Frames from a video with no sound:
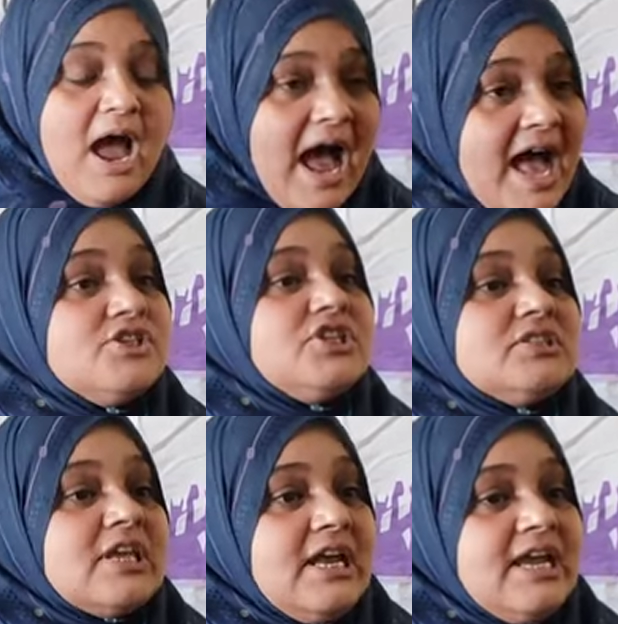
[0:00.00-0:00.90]
आज
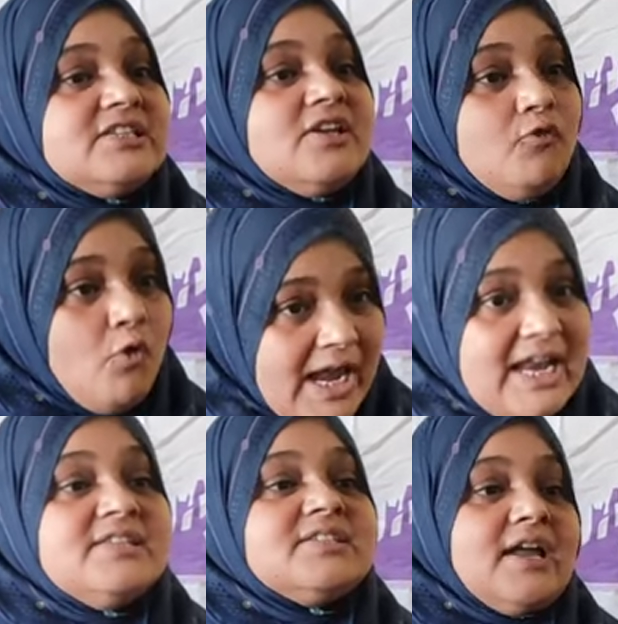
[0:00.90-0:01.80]
जिस तरीके से
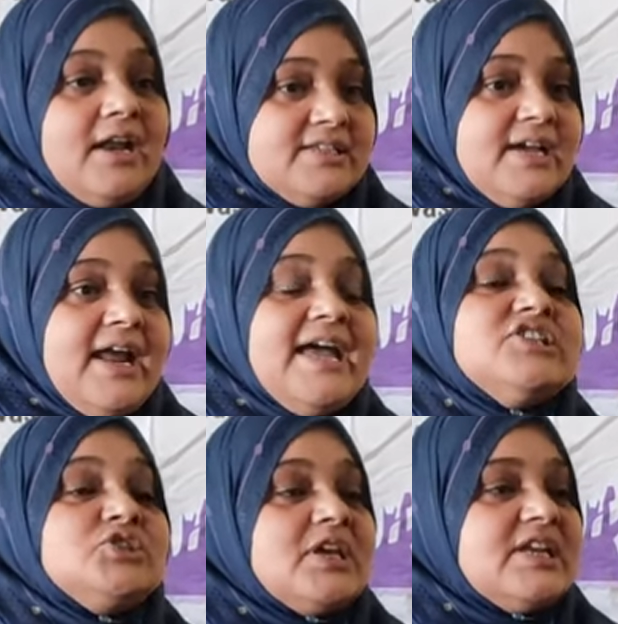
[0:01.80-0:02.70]
वायलेंस करा जा रहा है
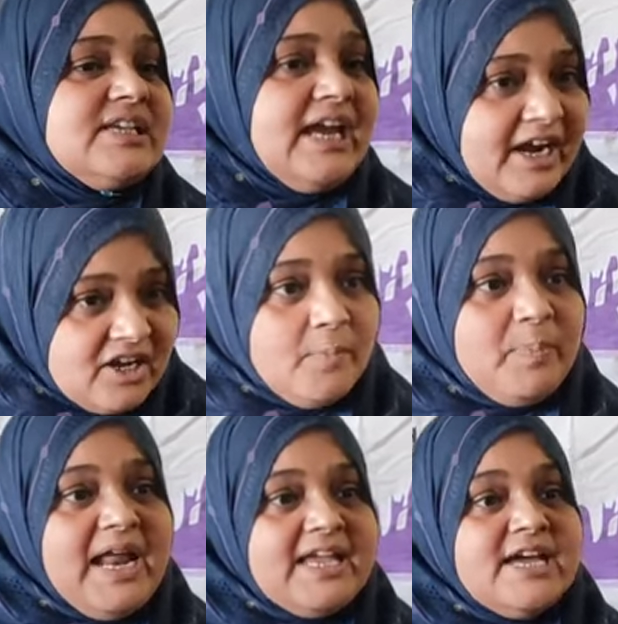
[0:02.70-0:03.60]
जिस तरह से हेट्रेट
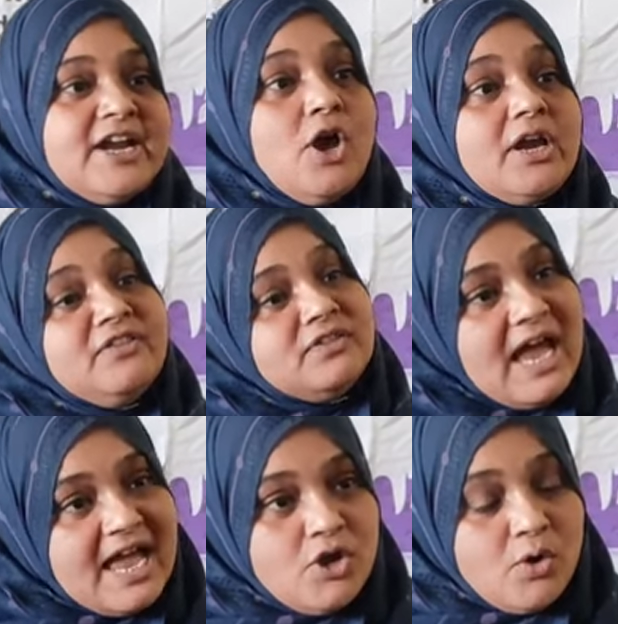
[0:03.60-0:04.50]
फैलाई जा रही है और
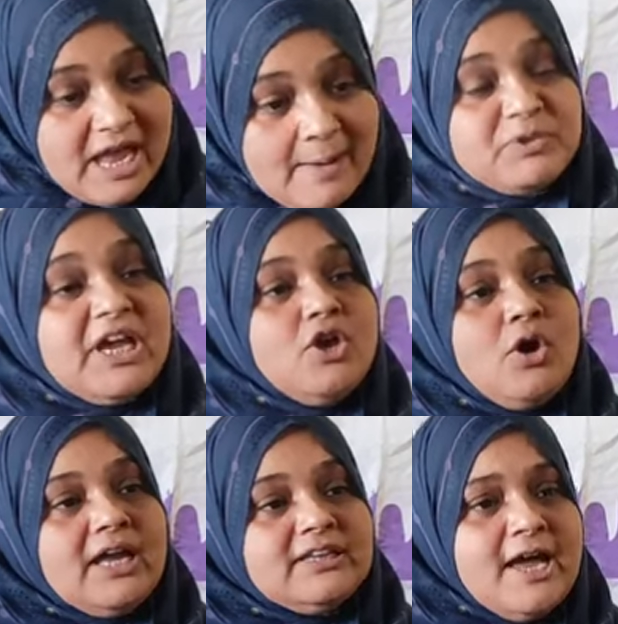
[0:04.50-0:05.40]
इंतहाई हो गई अब तक ये हो
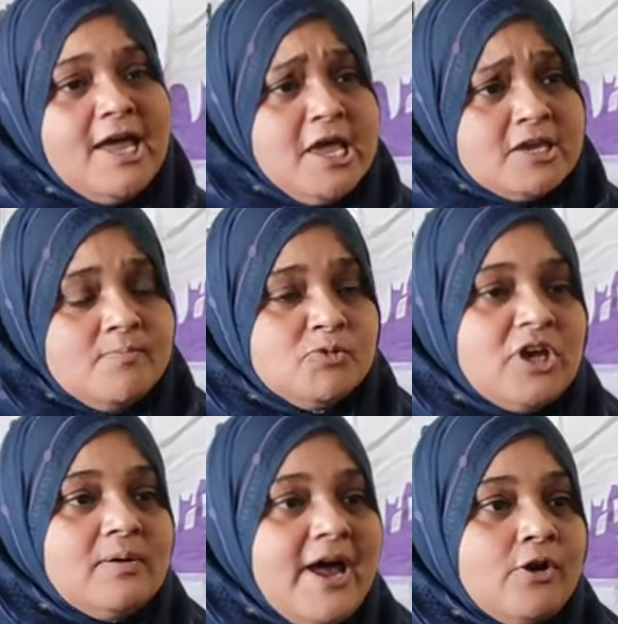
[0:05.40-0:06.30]
रहा था कि
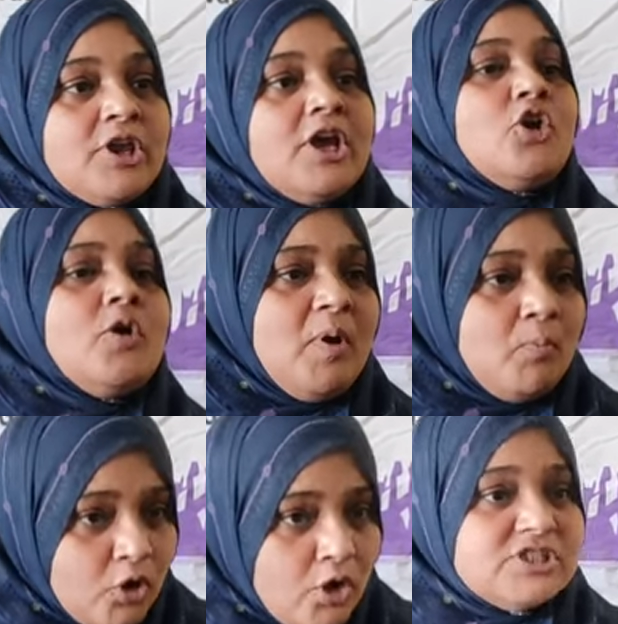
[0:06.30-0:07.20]
मुसलमानों के घरों पर
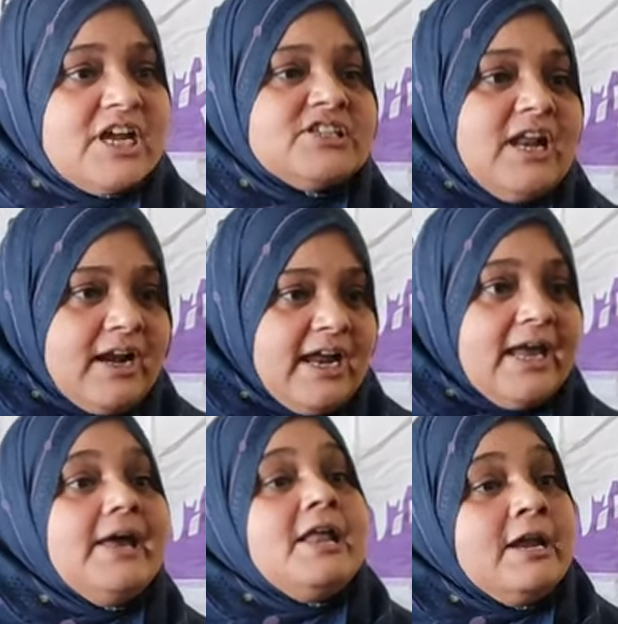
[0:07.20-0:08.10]
बुलडोज़र चल रहे
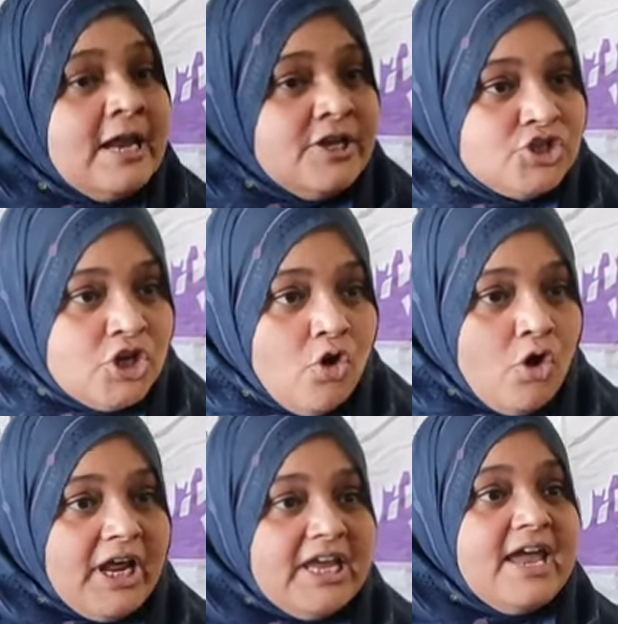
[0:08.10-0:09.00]
हैं लिंचिंग
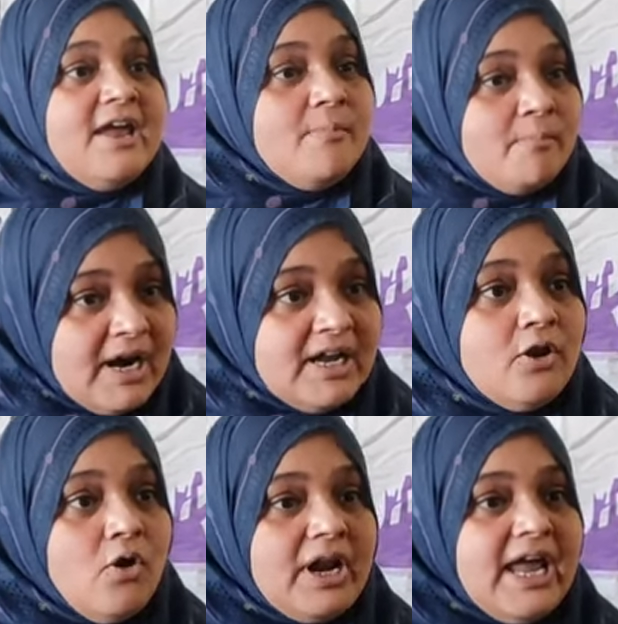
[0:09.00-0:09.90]
हो रही है मर्डर
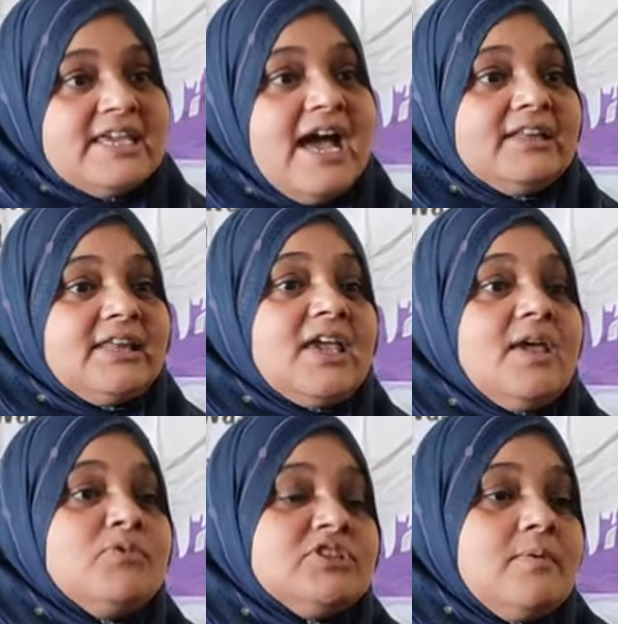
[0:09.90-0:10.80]
हो रहे हैं यहाँ तक कि
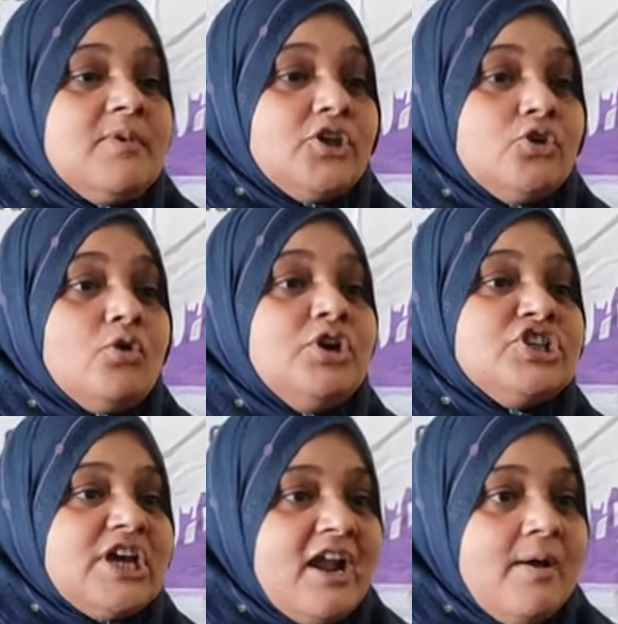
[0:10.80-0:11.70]
मुस्लिम लड़कियों को
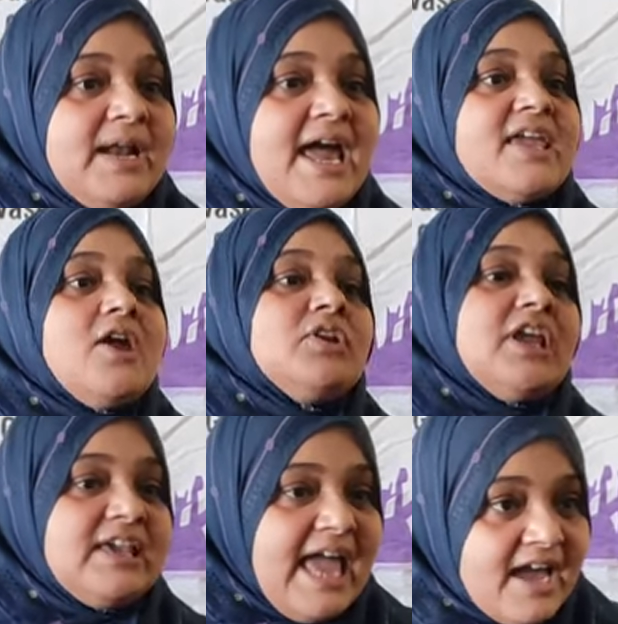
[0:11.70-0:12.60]
निशाना बनाया गया
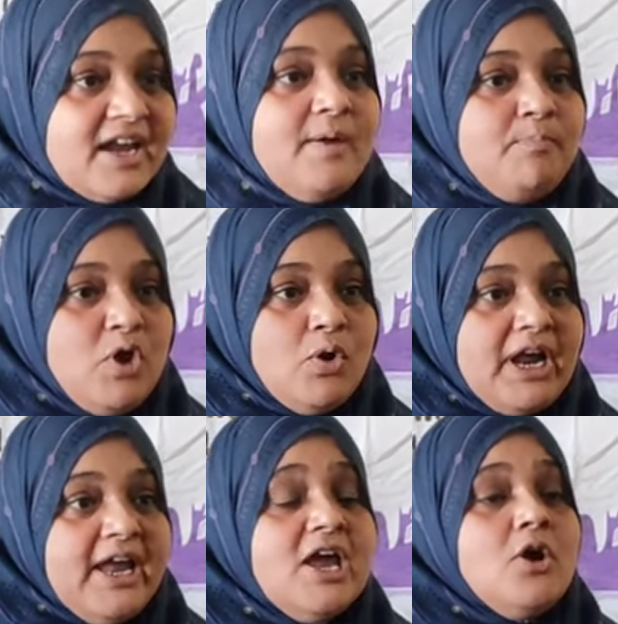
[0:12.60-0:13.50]
उनके गैंग रेप भी हो रहे
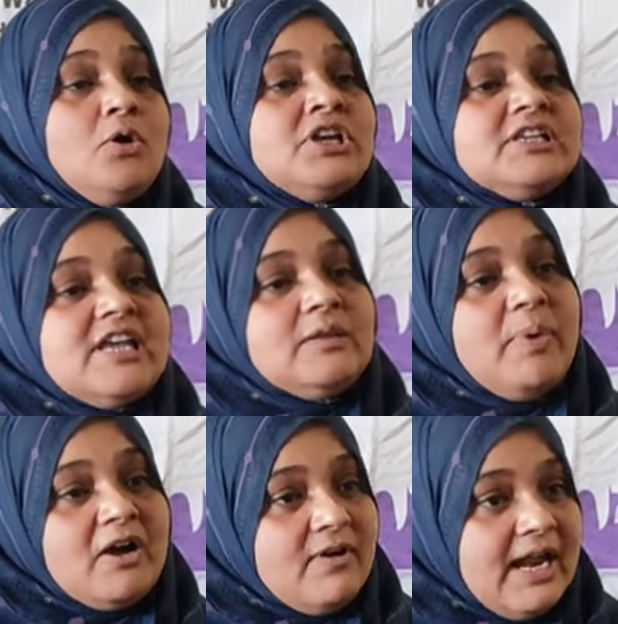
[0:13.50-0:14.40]
हैं उनके साथ
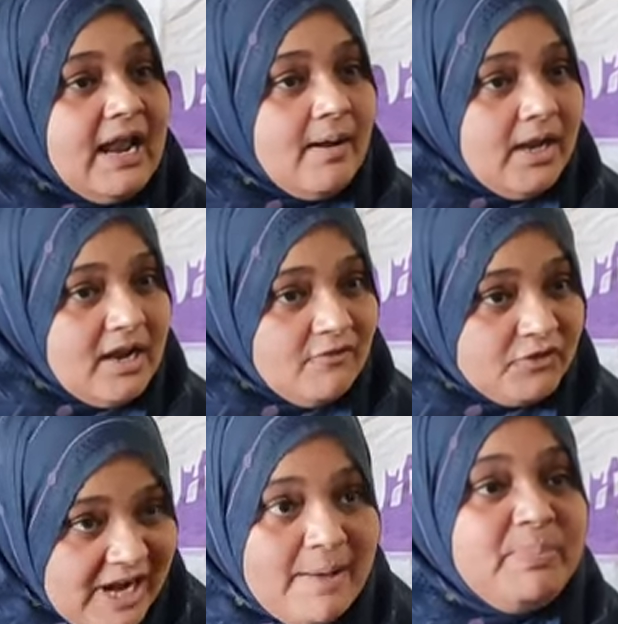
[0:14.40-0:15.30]
भगवा लव ट्रैप